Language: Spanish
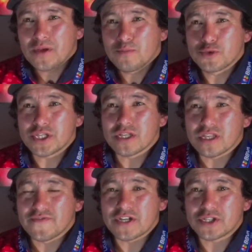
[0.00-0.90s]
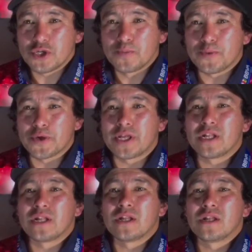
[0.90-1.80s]
mucha satisfacción por
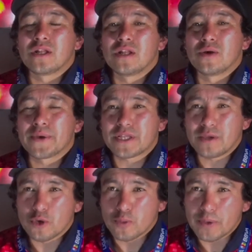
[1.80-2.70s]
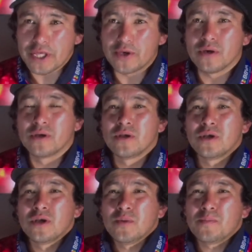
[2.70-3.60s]
el objetivo cumplido,
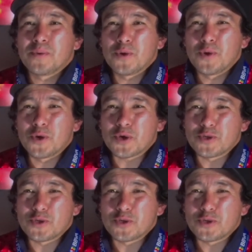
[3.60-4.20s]
por